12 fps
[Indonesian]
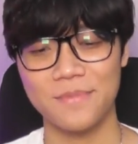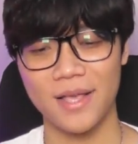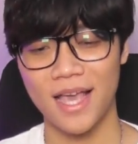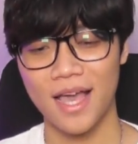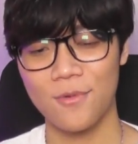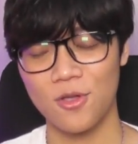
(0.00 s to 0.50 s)

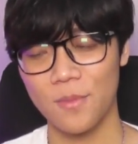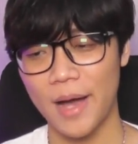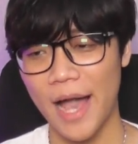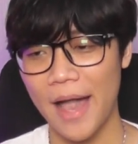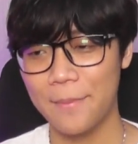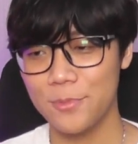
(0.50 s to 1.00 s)
mereka baru
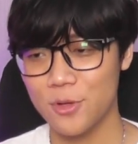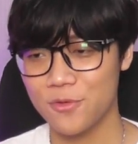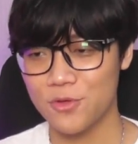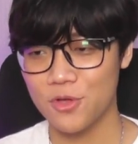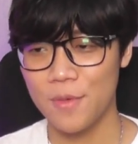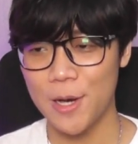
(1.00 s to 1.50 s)
mengupload
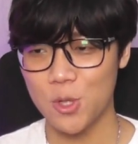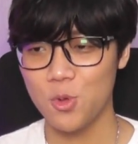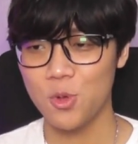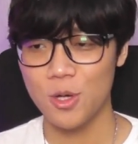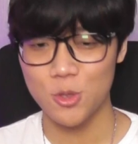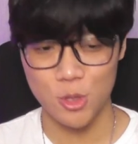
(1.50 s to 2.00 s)
video
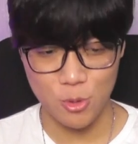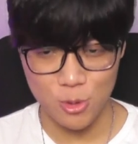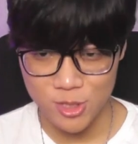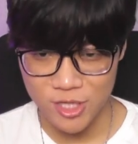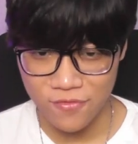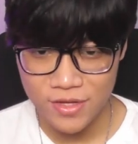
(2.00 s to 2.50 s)
baru Unit
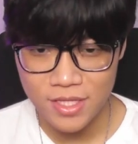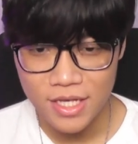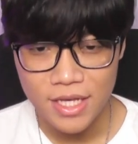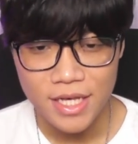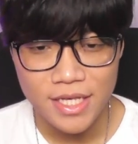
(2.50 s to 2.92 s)
Seven,